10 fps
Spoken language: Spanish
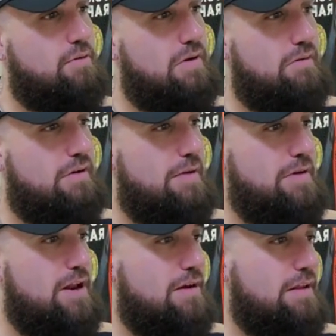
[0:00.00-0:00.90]
cómo va con la
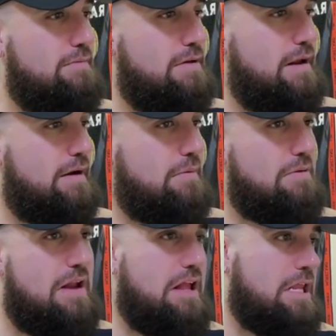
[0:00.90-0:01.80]
pelota, mirá
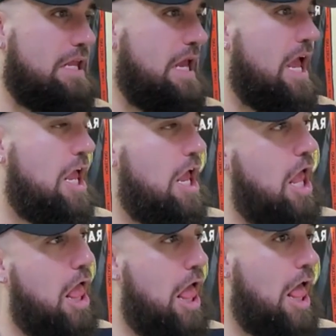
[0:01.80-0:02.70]
cómo la
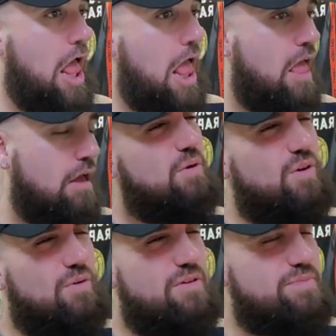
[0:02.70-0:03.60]
tiene.
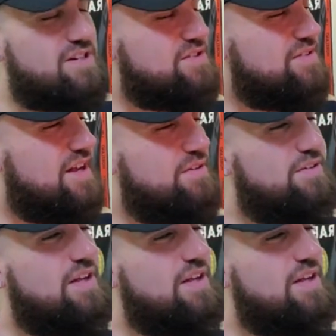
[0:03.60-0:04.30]
Vos, como persona, no